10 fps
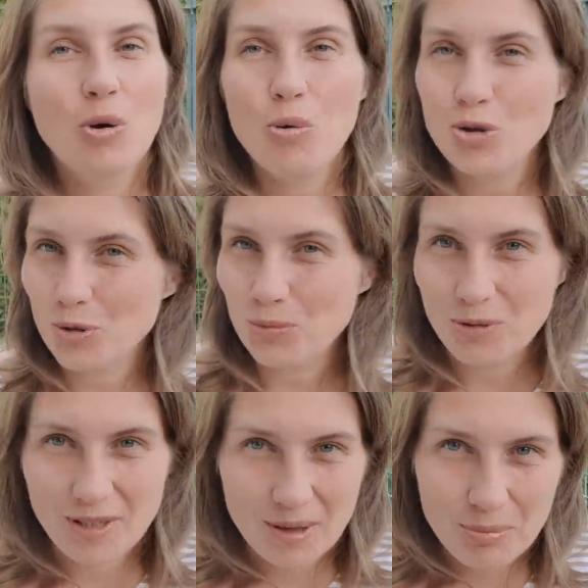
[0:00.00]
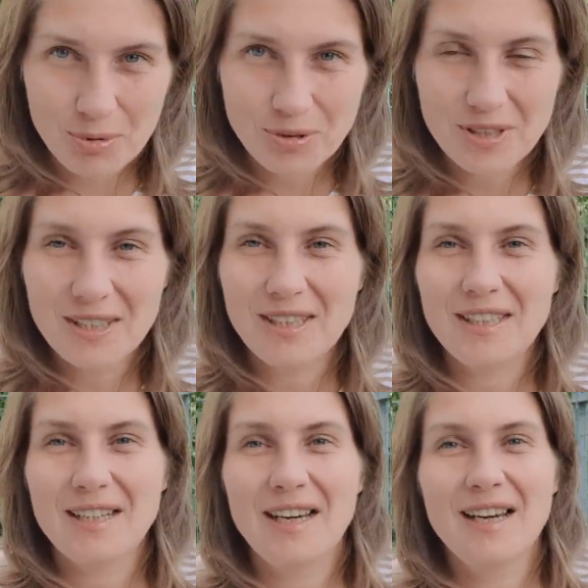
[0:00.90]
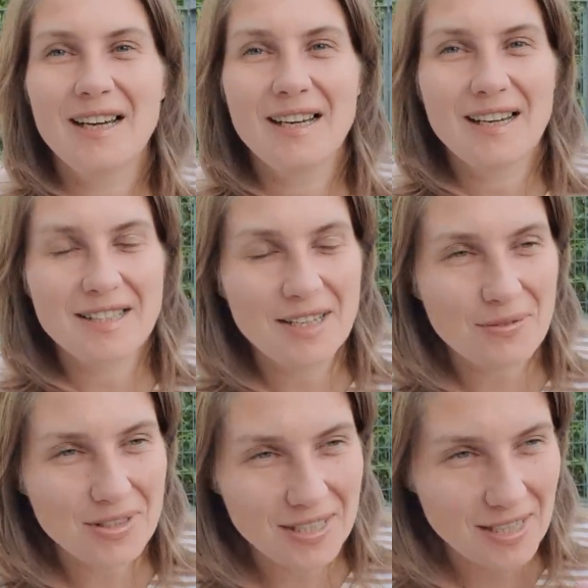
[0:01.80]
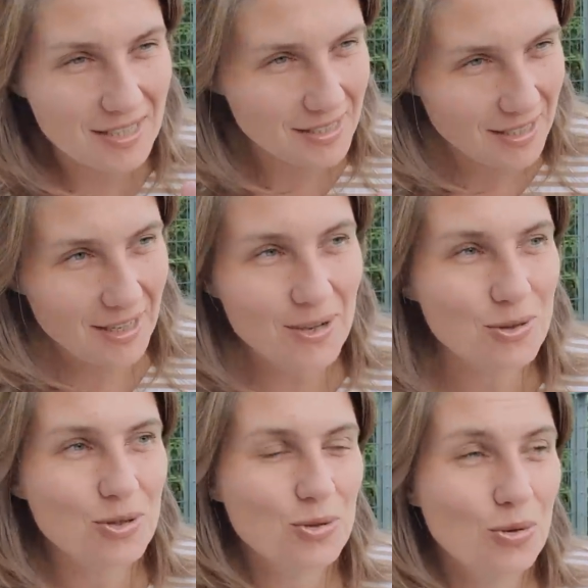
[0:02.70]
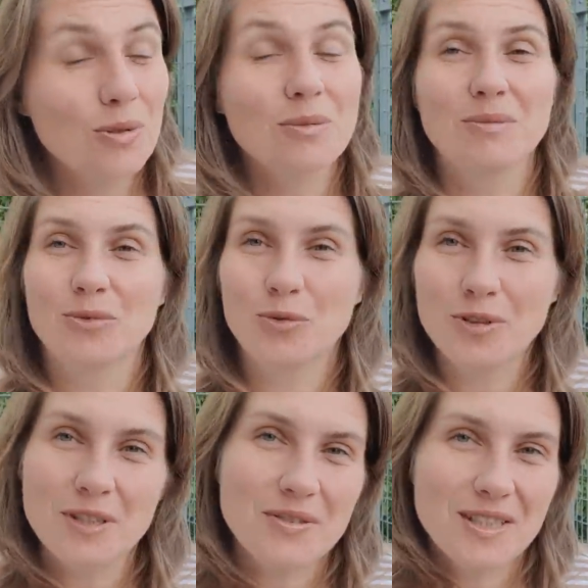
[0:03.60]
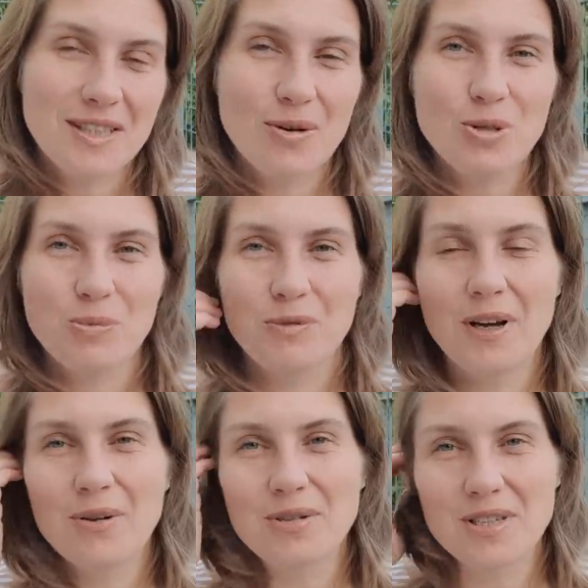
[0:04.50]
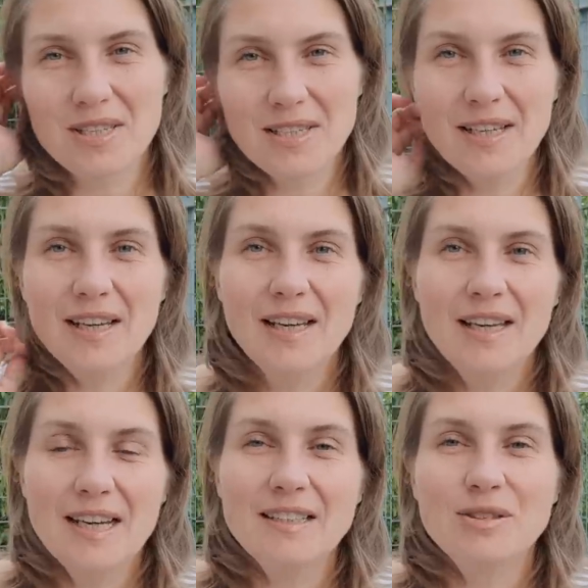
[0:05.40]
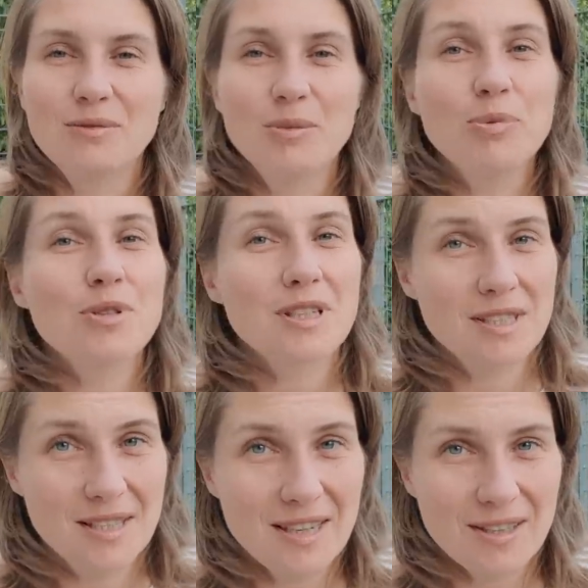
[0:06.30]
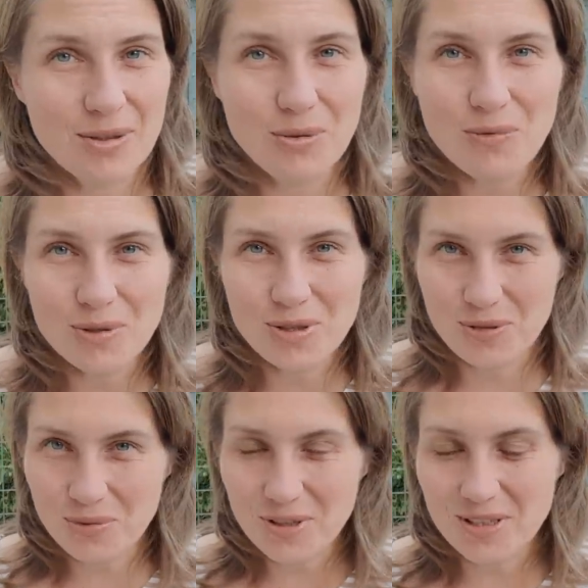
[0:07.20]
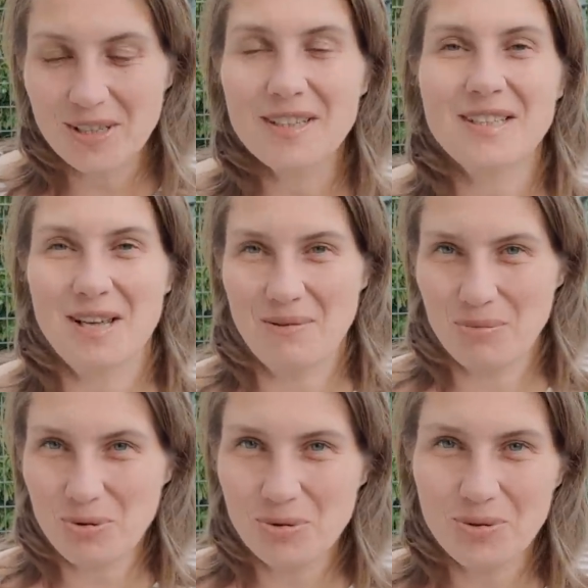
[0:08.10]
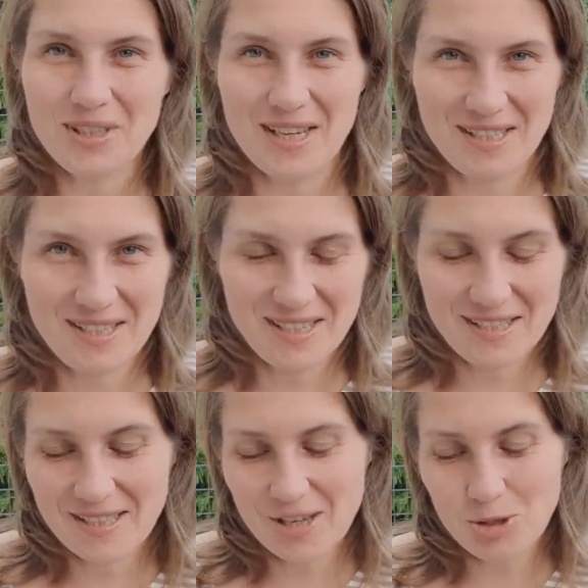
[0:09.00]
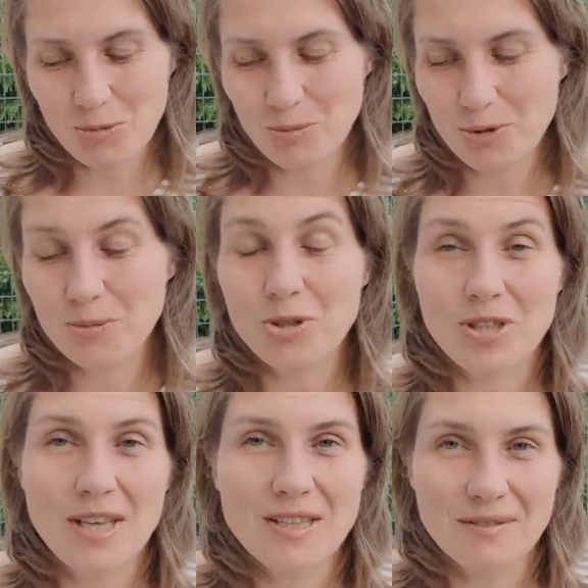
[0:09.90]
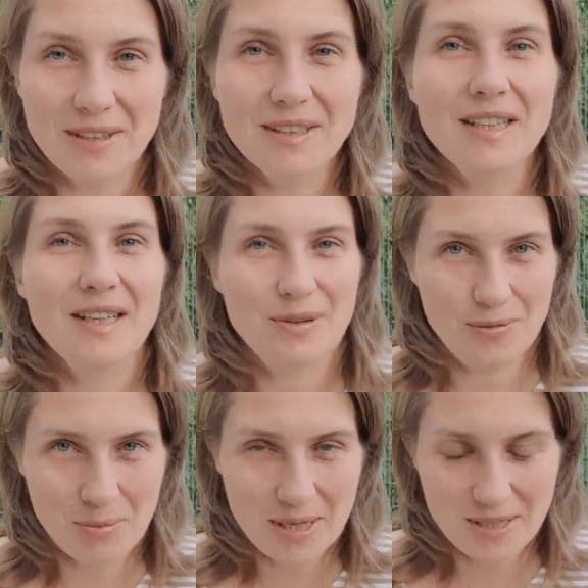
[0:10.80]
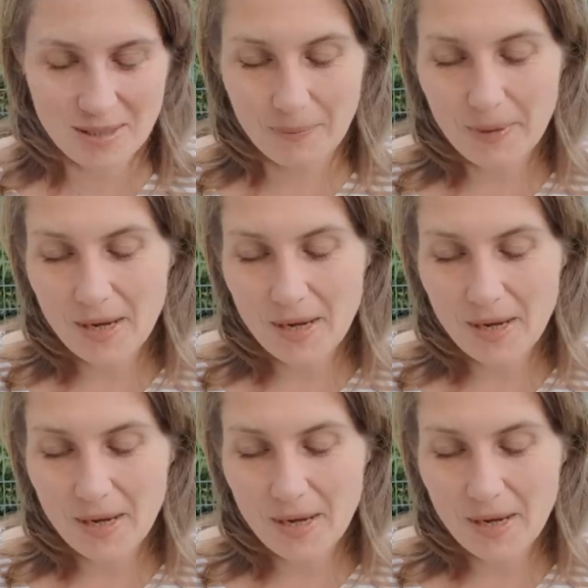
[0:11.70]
очень много работы, и я, хотя всегда стараюсь, но, увы, не всегда успеваю к среде этот выпуск сделать. Но вот сегодня, слава Богу, я здесь, значит, мы будем читать Евангелие вместе.